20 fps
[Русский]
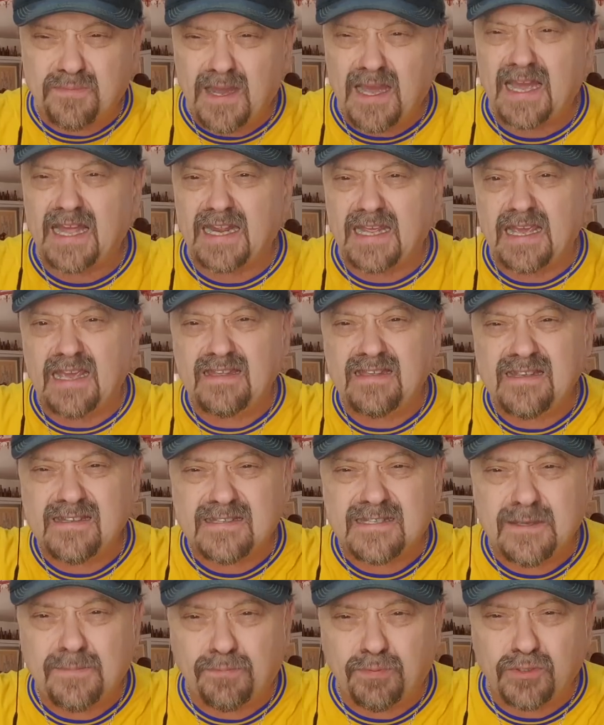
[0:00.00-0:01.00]
мэрией, ни
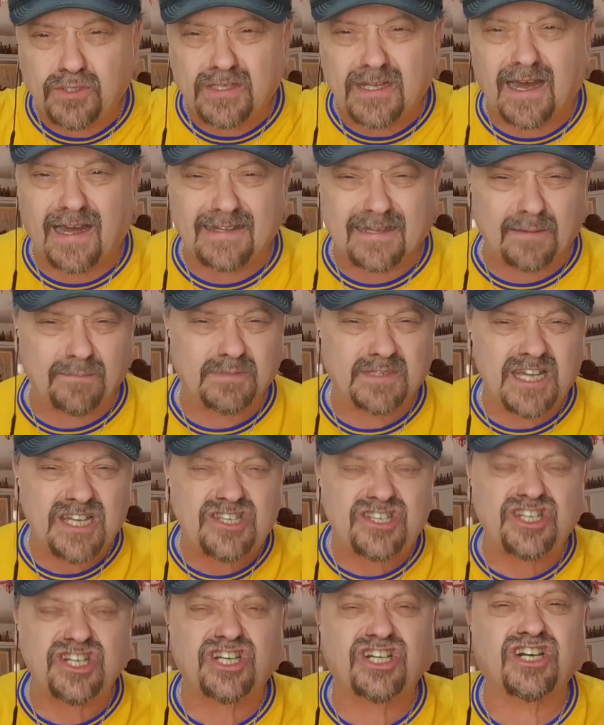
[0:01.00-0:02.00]
с депутатом. Да
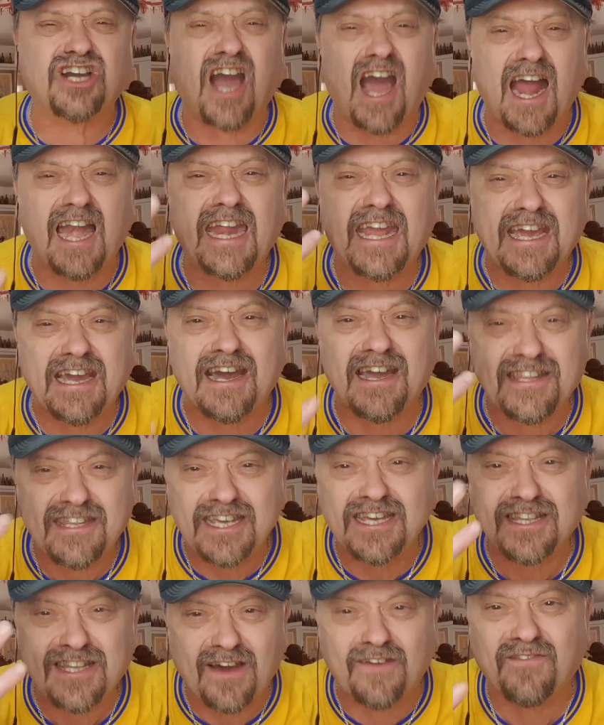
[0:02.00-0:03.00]
чихали
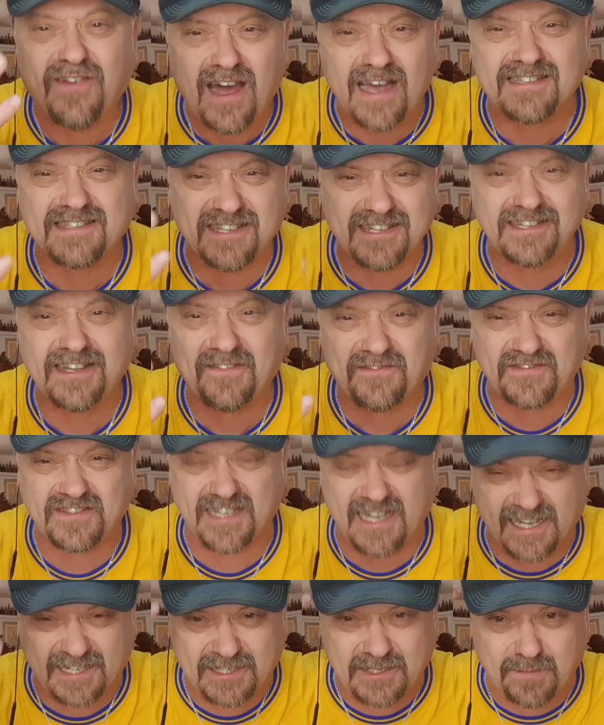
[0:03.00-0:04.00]
они на вас и на
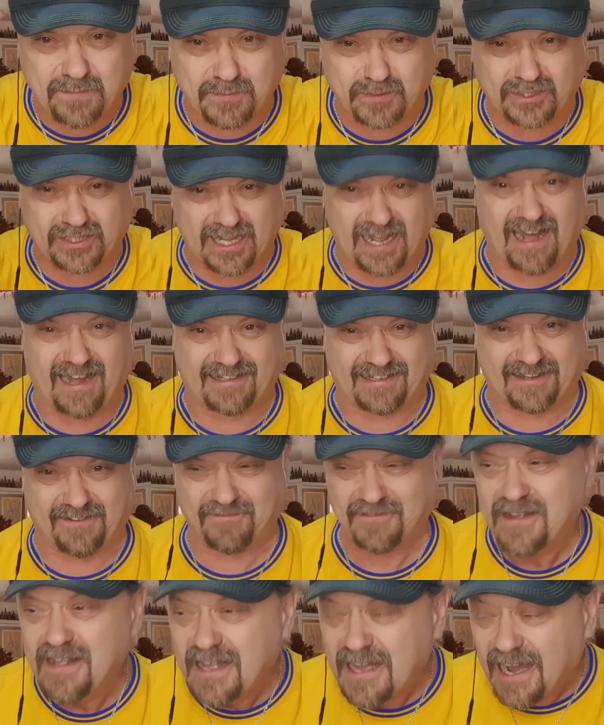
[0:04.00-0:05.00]
всех
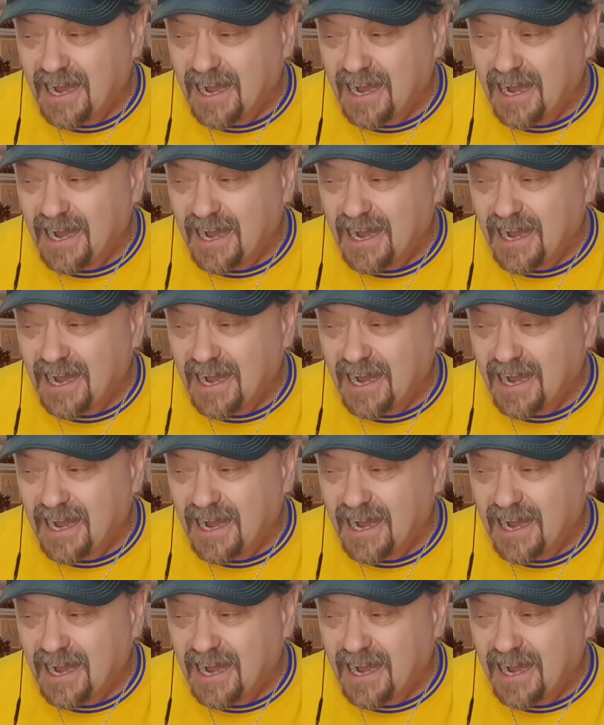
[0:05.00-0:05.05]
депутатов.